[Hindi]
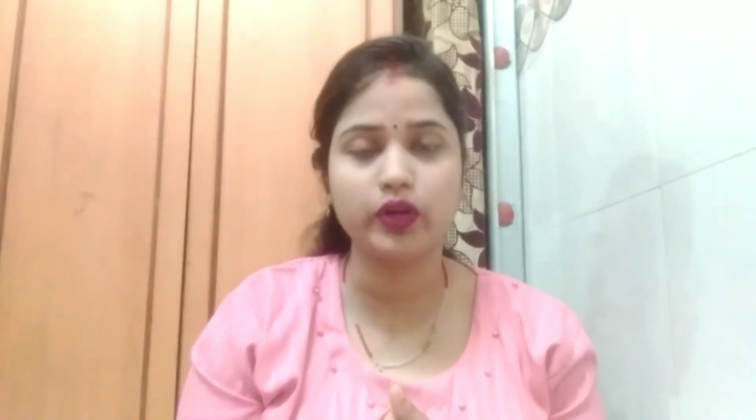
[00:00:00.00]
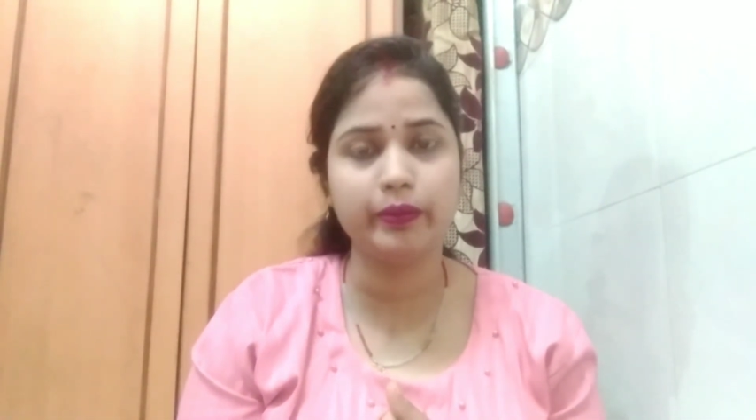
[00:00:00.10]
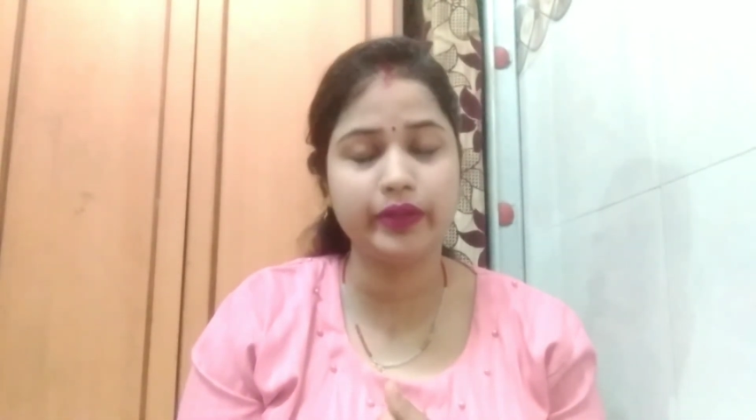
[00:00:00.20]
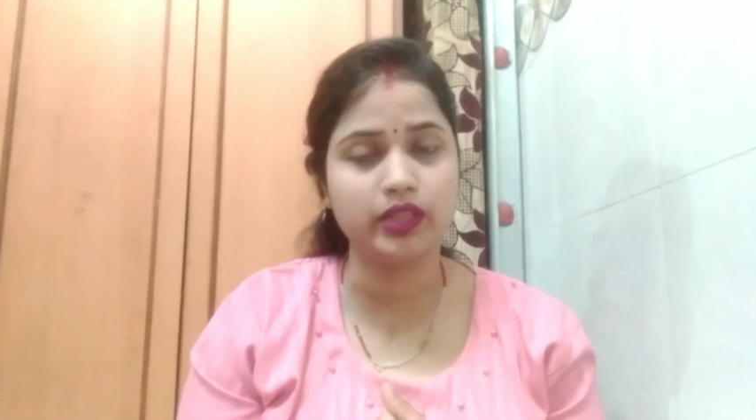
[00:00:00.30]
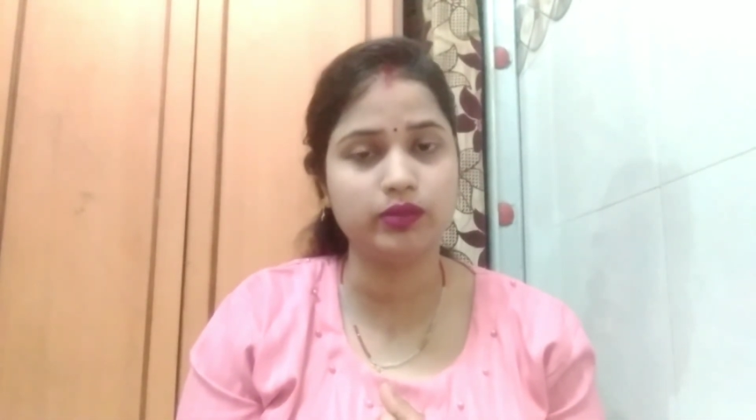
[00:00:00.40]

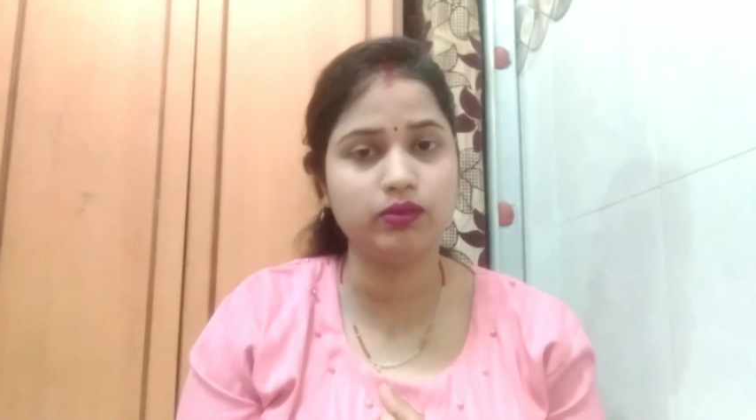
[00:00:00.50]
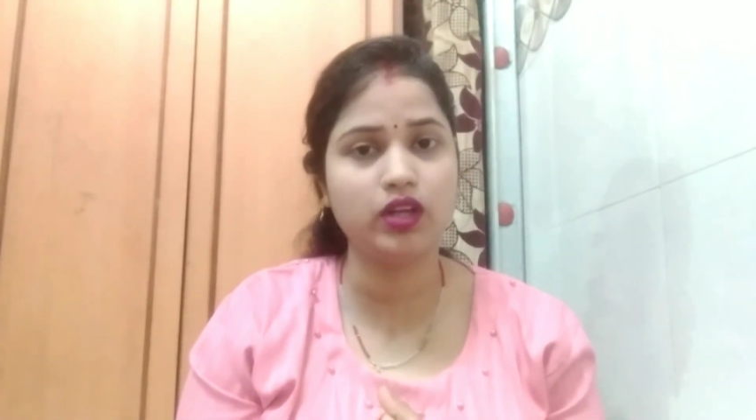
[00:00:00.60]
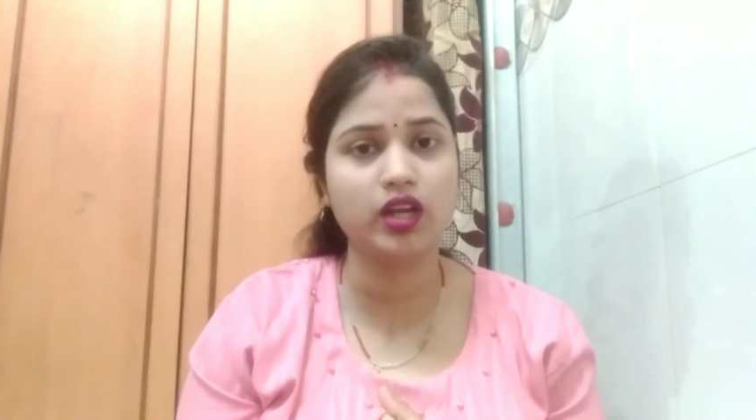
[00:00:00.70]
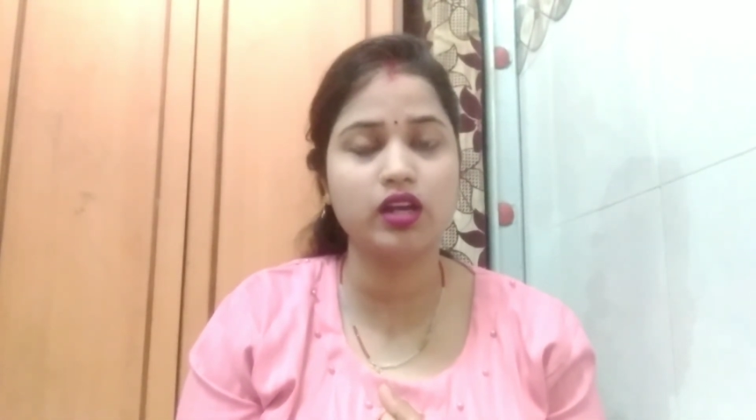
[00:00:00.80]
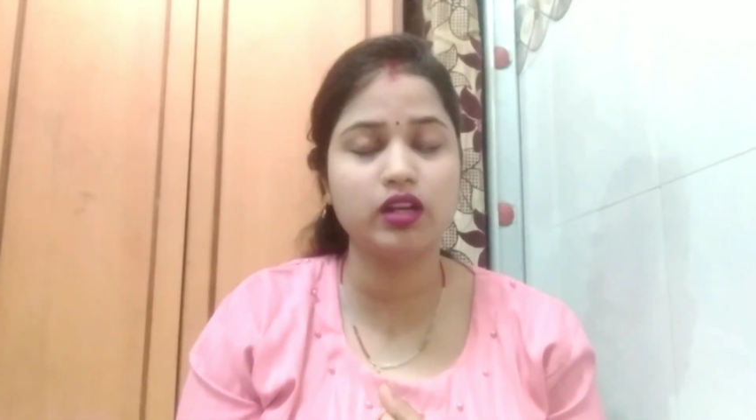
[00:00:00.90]
थोड़ा भी
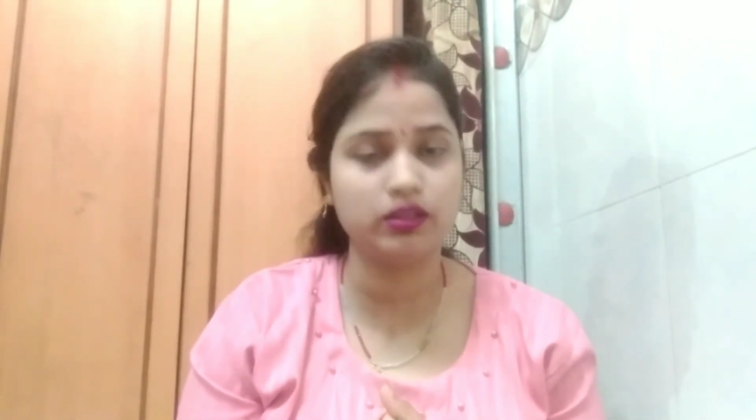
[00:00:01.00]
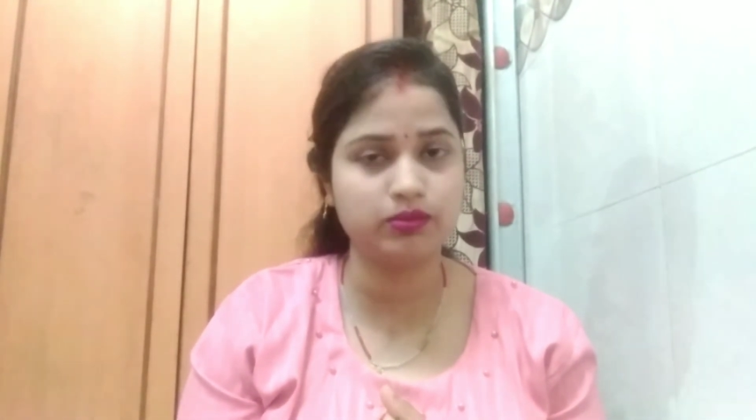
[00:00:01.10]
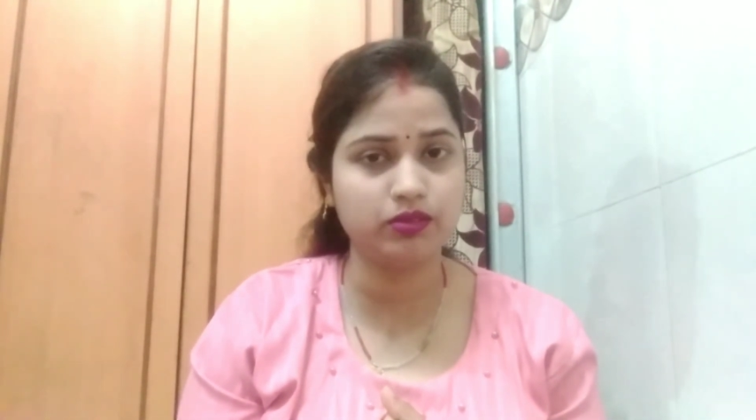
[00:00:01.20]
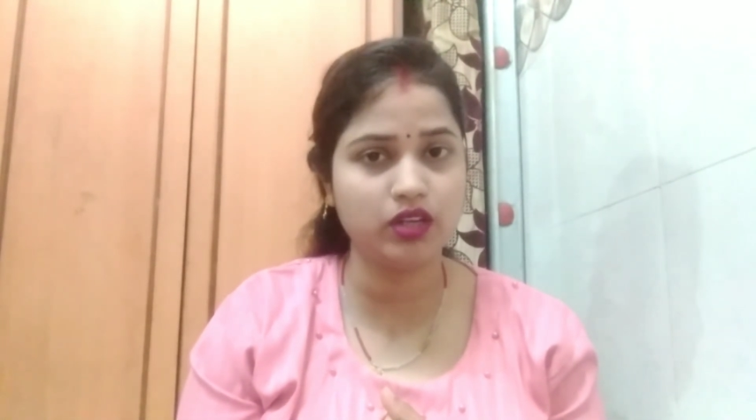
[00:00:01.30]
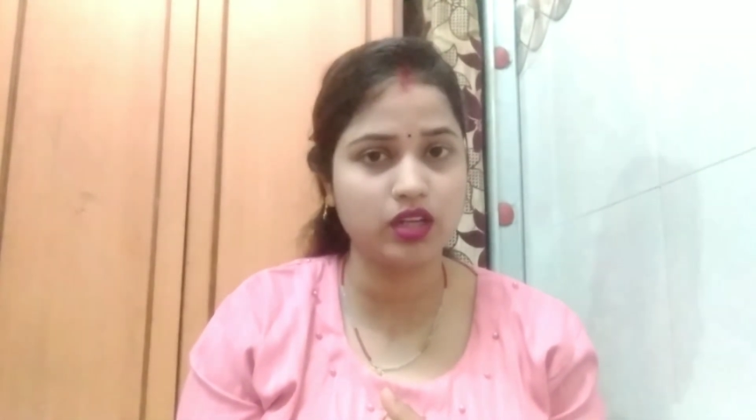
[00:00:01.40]
हेल्पफुल लगा अगर
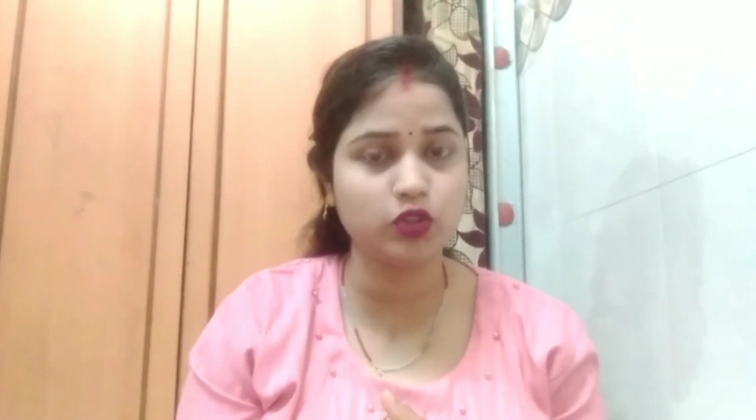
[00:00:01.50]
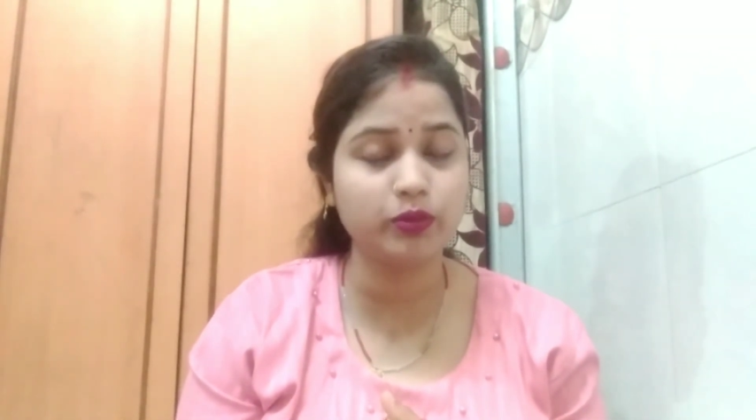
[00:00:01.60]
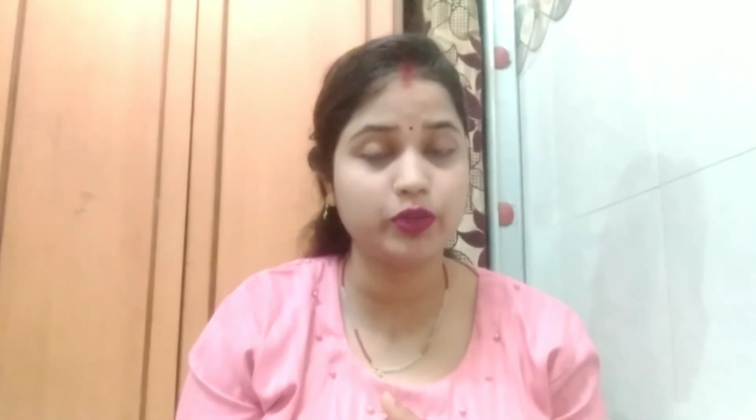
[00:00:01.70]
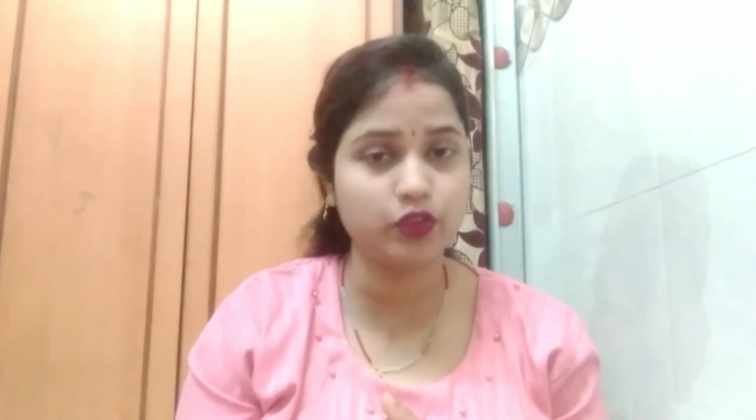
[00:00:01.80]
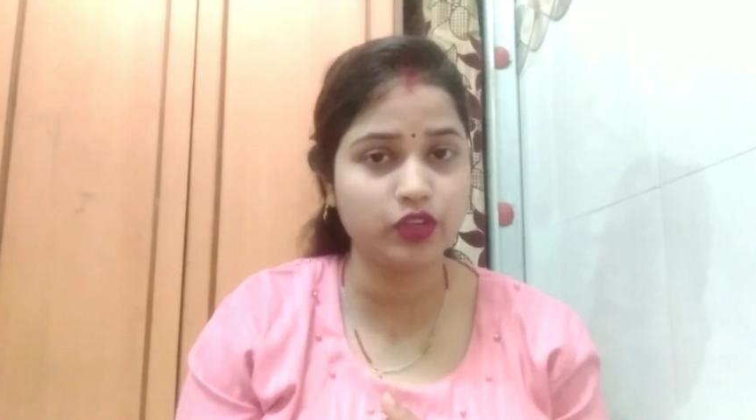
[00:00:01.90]
हेल्पफुल लगा
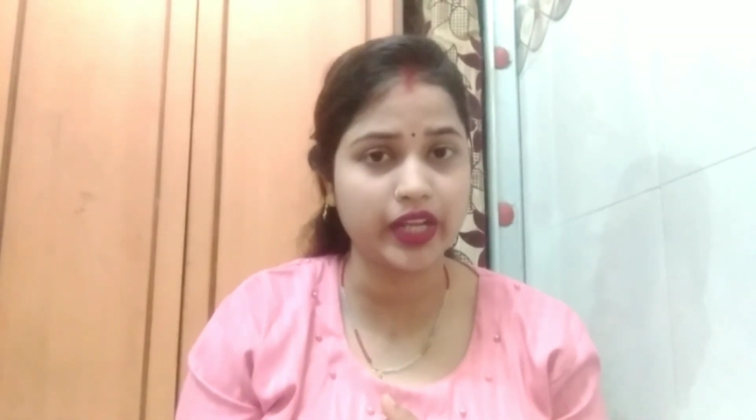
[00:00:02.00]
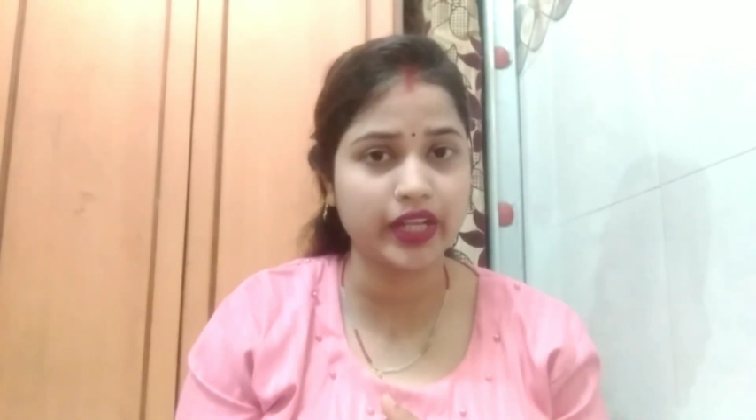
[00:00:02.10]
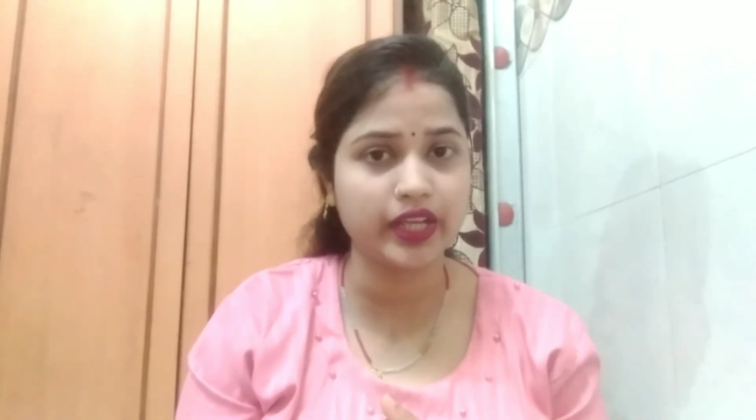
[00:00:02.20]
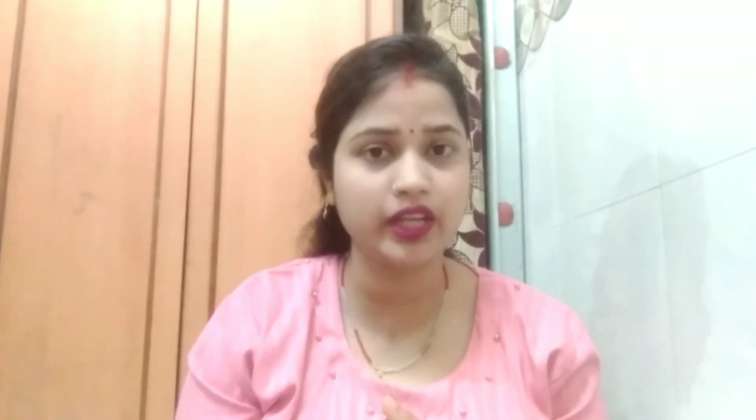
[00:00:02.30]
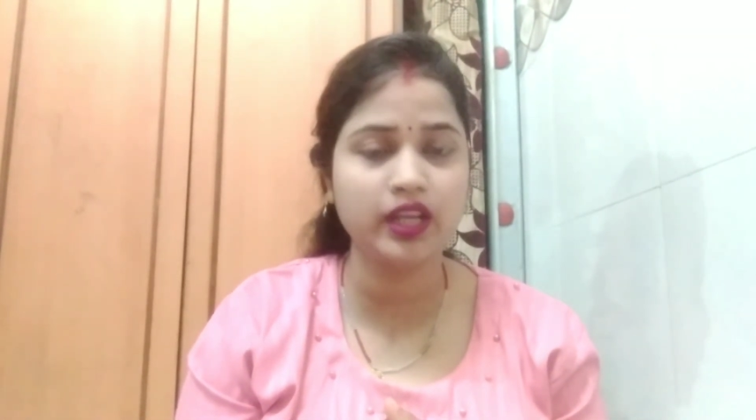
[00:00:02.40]
तो वीडियो को
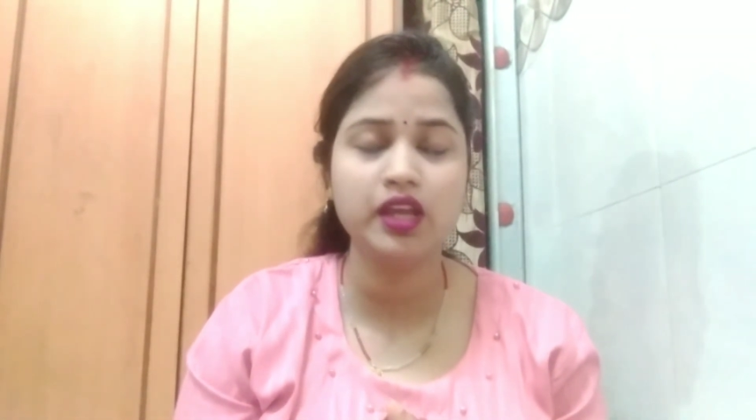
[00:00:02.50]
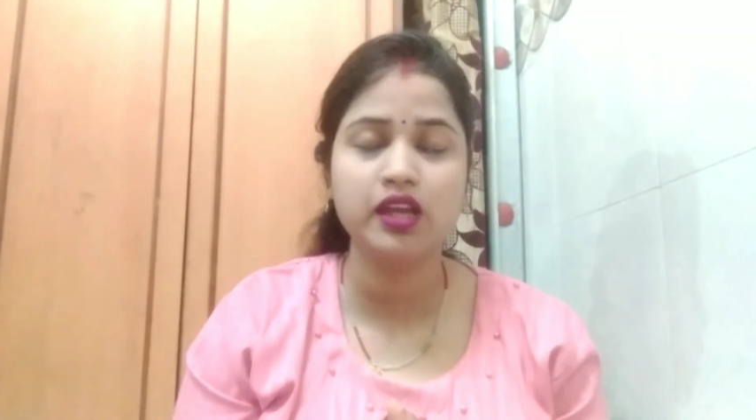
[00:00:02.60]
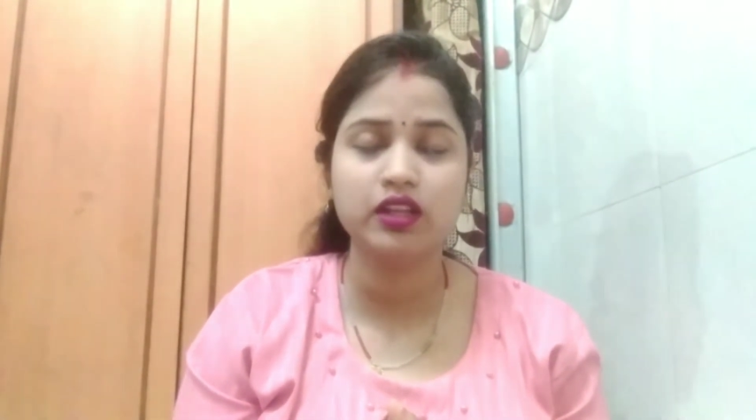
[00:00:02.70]
लाइक करें